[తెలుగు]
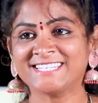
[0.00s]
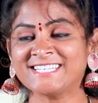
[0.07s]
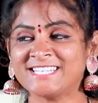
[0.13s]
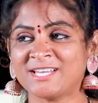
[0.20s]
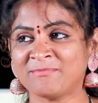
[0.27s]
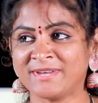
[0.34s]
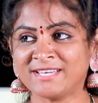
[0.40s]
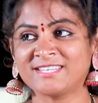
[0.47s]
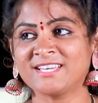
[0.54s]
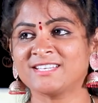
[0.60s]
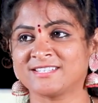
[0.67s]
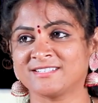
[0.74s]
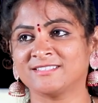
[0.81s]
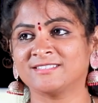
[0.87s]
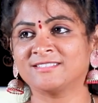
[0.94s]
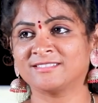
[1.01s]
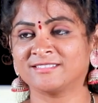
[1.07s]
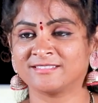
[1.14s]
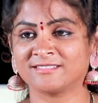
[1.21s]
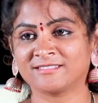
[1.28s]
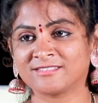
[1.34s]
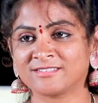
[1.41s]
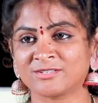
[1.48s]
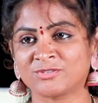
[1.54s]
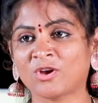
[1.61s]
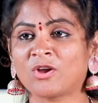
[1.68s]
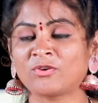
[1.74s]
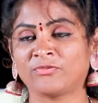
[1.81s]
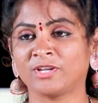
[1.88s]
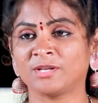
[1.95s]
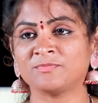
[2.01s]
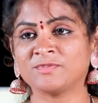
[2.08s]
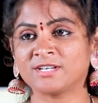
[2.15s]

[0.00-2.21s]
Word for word: చిన్న మెసేజ్ షార్ట్ ఫిలిం